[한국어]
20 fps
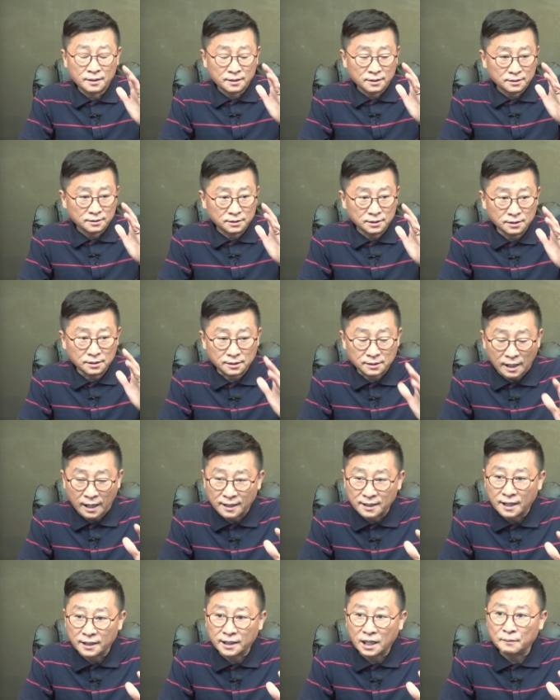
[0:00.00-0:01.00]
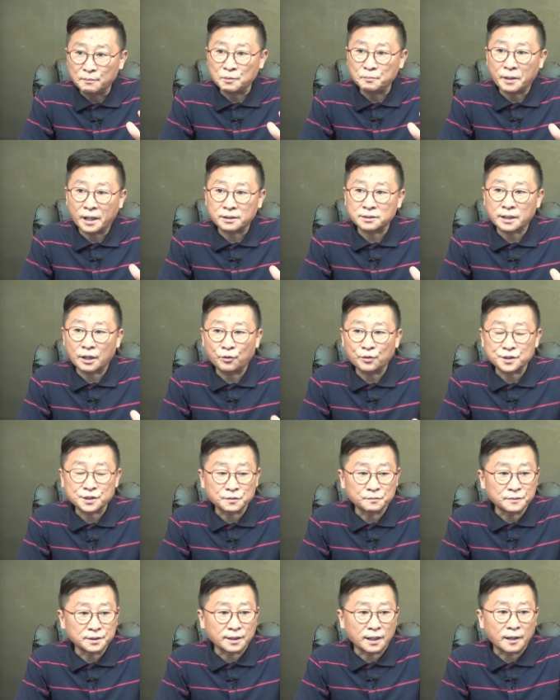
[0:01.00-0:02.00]
이 강하게 비판을 하고
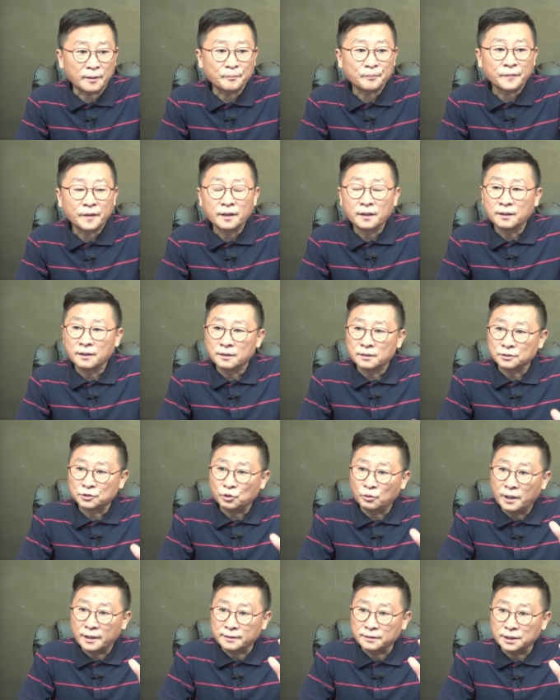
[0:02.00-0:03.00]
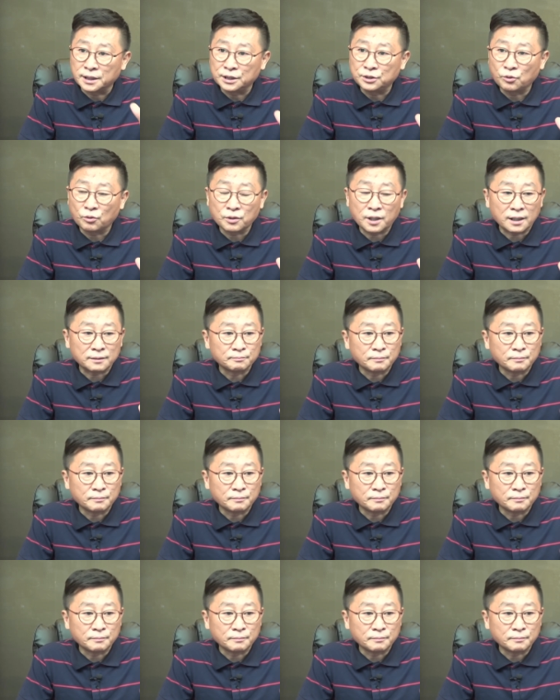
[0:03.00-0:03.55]
있습니다. 또한 이동간